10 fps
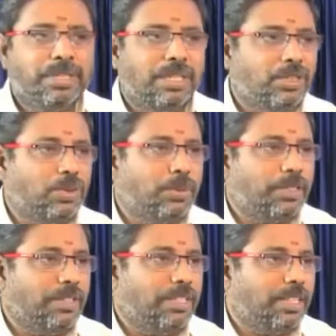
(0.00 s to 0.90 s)

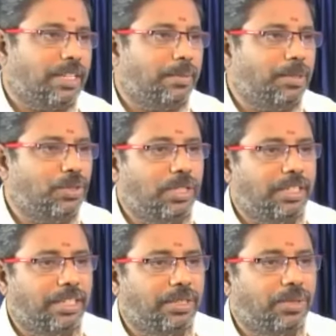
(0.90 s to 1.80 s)
கணேஷ்குமார் வந்துட்டாரா அப்படின்னு சொல்லி
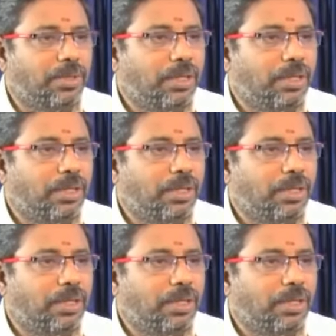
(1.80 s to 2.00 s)
கேட்டோம்